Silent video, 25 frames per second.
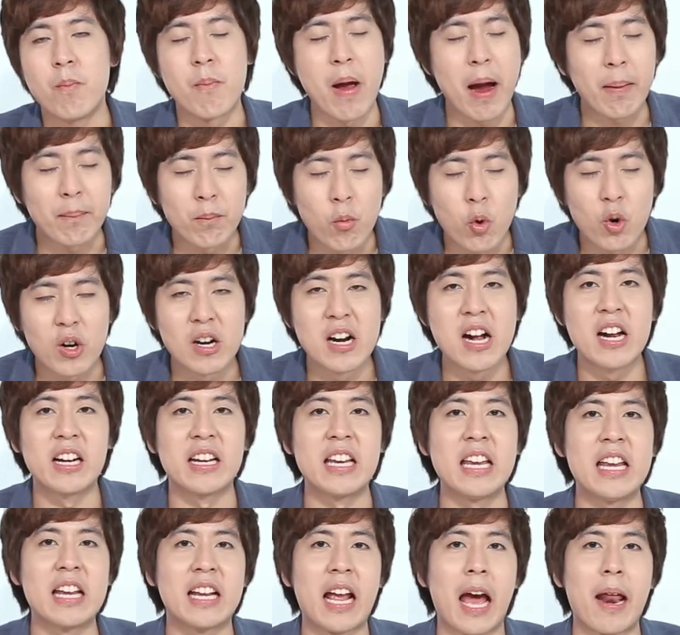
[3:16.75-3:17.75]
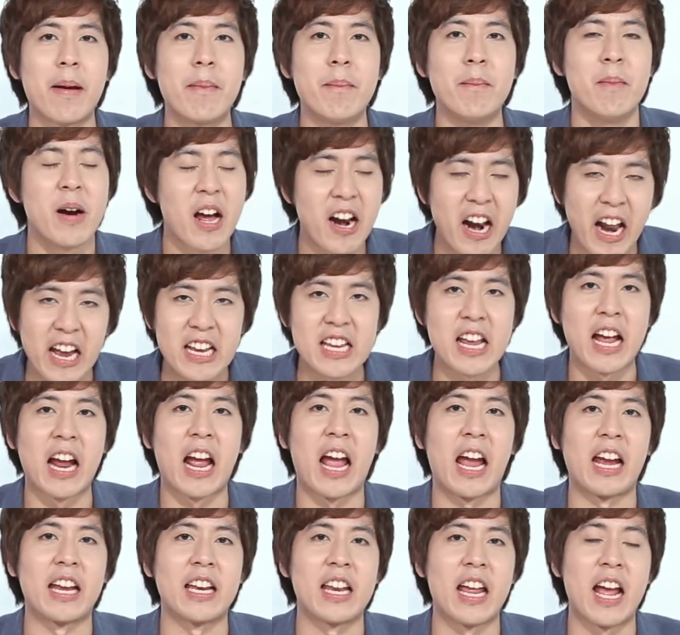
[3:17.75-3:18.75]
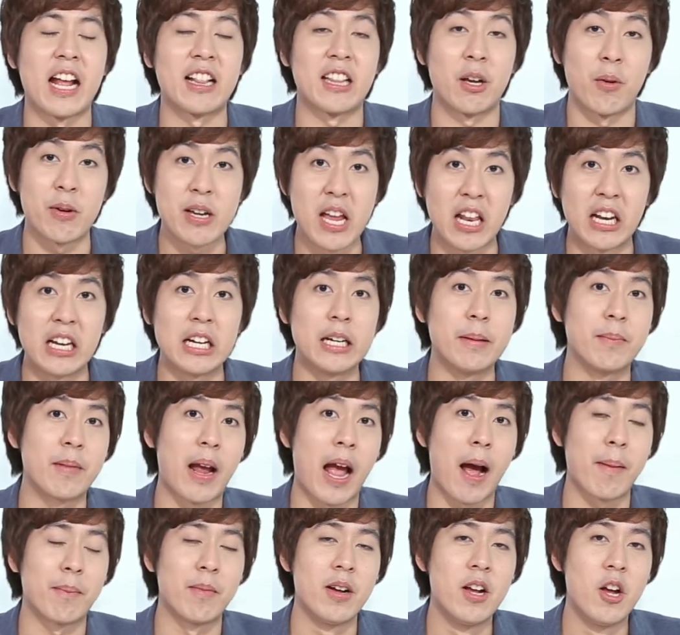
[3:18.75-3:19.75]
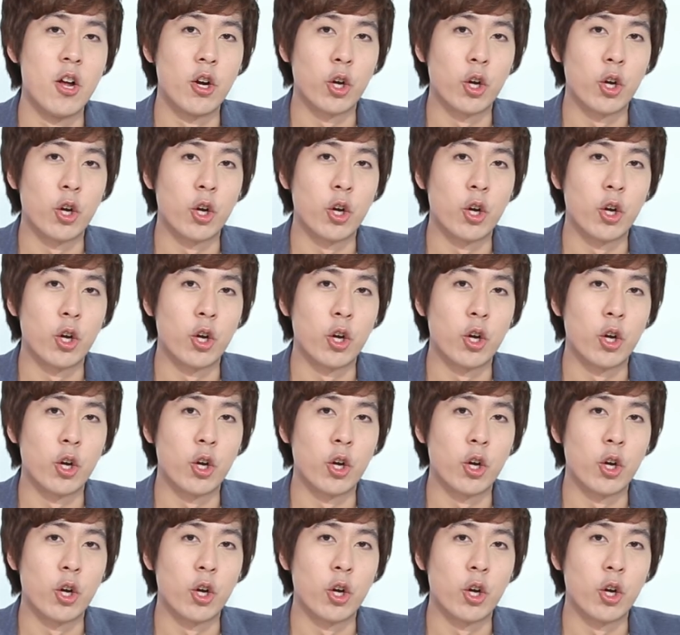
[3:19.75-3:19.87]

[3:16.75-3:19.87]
macbook เครื่องนี้กันเมื่อไหร่ยังไงนะฮะ แต่ว่าอย่าลืมครับ